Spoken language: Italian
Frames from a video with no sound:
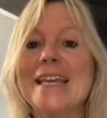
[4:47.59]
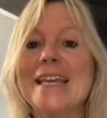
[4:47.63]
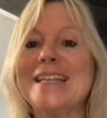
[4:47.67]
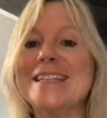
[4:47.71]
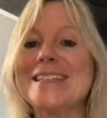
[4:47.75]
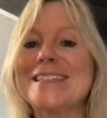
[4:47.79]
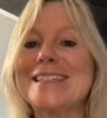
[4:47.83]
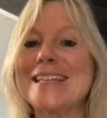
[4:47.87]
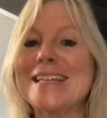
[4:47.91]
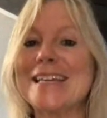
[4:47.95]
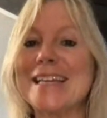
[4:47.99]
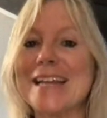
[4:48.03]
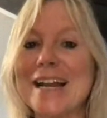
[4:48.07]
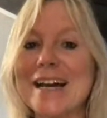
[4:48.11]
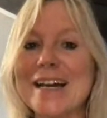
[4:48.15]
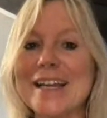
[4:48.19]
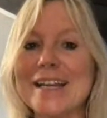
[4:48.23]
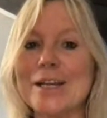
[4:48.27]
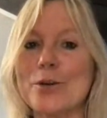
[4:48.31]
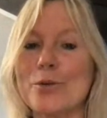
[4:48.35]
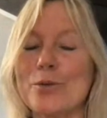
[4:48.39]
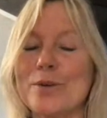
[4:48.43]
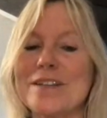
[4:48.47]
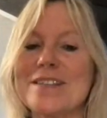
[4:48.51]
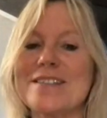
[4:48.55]

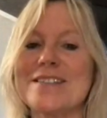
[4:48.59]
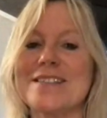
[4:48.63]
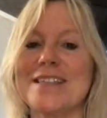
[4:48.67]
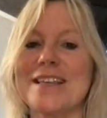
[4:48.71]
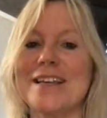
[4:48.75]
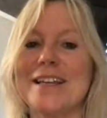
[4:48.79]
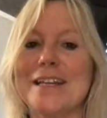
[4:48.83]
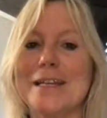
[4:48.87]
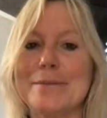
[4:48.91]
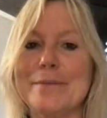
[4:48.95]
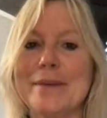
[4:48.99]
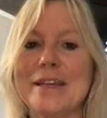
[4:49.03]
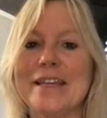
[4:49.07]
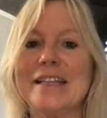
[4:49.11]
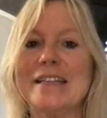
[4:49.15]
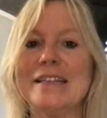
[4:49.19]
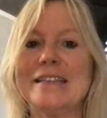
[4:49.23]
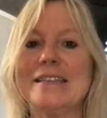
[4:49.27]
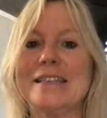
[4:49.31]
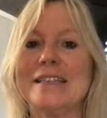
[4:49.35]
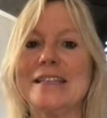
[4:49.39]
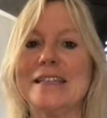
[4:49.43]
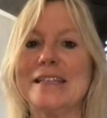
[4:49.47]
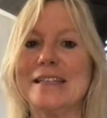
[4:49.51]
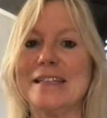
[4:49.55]
Integrare questi
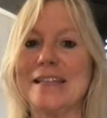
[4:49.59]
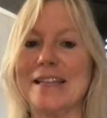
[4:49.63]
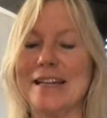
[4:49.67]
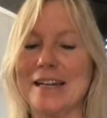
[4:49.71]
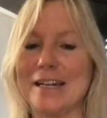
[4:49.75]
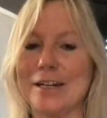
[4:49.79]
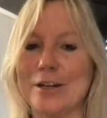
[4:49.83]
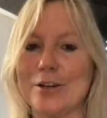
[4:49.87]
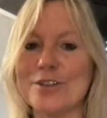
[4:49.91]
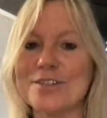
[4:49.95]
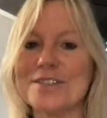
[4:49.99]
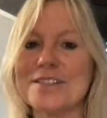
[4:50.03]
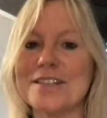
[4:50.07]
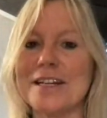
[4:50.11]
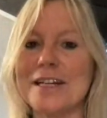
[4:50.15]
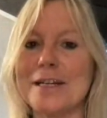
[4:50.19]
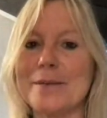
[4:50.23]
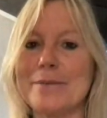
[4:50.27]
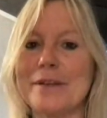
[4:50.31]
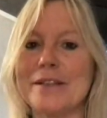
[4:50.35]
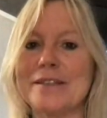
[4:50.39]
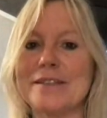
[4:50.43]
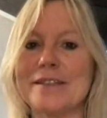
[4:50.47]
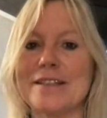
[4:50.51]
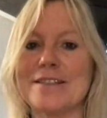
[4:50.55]
alimenti nella nostra
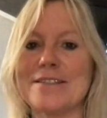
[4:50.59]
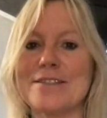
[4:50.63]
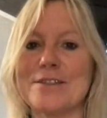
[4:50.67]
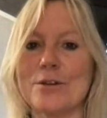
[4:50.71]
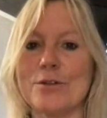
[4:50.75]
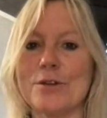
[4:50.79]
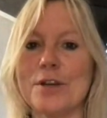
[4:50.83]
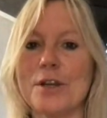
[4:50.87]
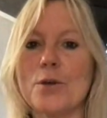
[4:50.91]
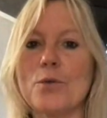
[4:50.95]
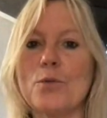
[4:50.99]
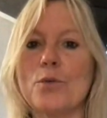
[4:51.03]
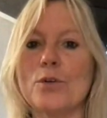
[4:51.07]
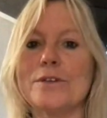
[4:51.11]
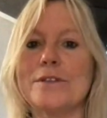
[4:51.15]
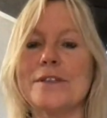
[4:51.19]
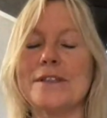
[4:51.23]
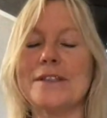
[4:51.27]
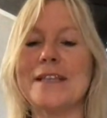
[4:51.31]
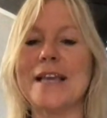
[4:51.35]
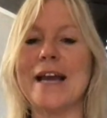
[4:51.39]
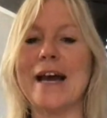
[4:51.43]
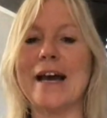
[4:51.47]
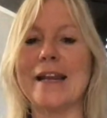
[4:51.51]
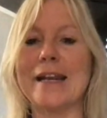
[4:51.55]
alimentazione
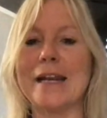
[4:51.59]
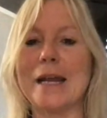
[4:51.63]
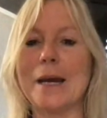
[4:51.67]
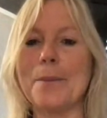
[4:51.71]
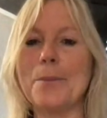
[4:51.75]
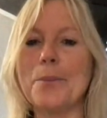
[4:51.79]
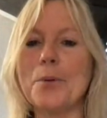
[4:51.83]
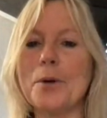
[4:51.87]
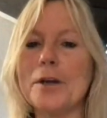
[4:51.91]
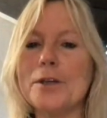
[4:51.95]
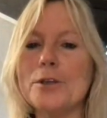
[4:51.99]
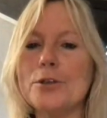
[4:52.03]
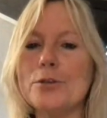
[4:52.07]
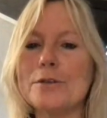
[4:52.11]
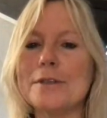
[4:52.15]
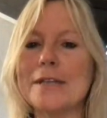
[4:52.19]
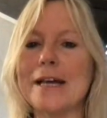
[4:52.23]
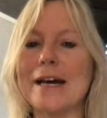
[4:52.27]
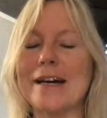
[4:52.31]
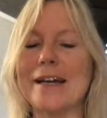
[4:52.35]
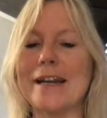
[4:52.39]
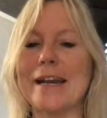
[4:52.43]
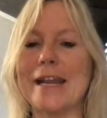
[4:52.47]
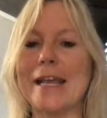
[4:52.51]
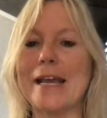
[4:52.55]
quotidiana può
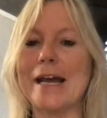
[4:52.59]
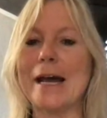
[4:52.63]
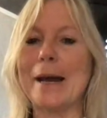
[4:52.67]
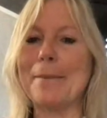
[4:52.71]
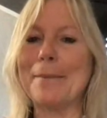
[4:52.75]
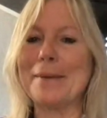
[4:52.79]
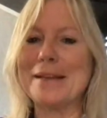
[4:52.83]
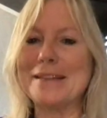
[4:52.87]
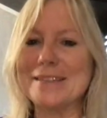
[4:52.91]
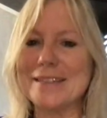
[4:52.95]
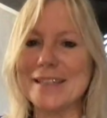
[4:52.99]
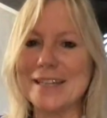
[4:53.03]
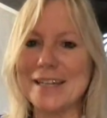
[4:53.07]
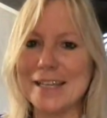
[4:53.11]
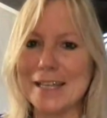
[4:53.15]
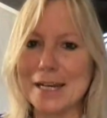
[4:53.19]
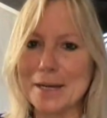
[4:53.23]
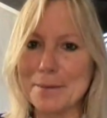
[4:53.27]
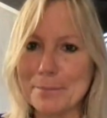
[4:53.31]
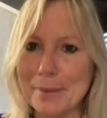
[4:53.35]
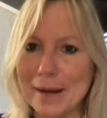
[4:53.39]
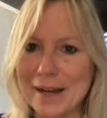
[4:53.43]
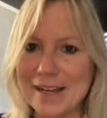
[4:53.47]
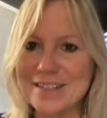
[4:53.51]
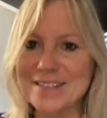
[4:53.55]
aiutare a
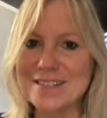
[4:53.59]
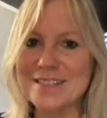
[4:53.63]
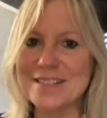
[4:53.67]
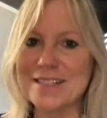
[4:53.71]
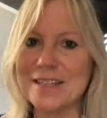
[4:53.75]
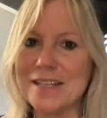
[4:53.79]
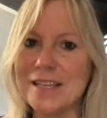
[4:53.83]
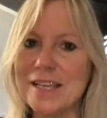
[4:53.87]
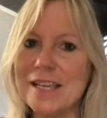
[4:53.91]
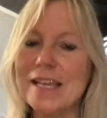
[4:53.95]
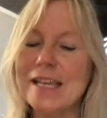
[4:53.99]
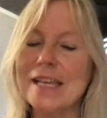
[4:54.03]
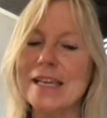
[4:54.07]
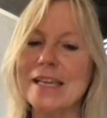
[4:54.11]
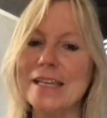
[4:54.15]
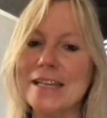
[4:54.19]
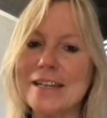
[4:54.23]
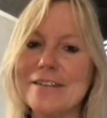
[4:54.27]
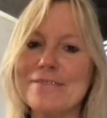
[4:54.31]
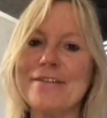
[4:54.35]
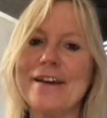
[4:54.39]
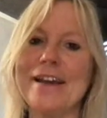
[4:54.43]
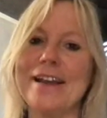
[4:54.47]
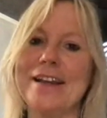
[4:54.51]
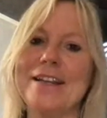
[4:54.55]
mantenere bassi
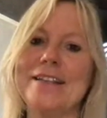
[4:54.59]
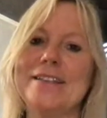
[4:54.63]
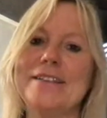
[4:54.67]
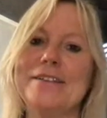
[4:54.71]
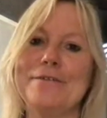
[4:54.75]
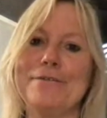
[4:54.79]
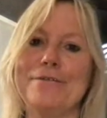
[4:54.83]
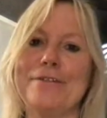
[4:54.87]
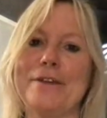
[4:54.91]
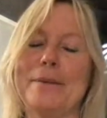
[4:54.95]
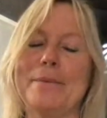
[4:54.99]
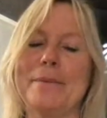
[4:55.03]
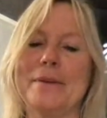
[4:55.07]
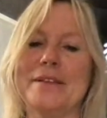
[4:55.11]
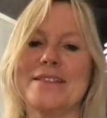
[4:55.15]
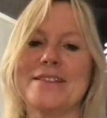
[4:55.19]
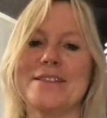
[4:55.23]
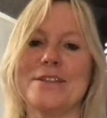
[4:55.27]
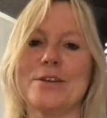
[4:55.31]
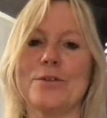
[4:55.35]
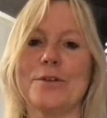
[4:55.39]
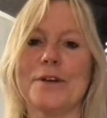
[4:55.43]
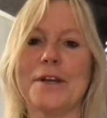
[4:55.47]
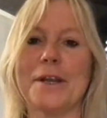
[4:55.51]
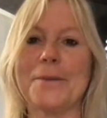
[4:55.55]
i livelli di
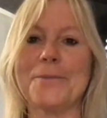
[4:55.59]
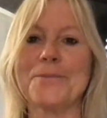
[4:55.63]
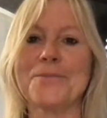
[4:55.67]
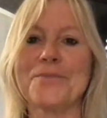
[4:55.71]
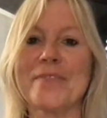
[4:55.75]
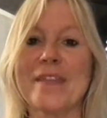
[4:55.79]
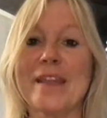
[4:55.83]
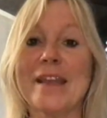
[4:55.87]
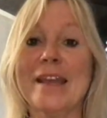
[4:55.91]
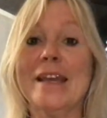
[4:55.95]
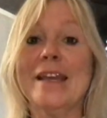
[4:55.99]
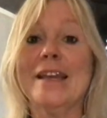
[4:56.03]
infiammazione.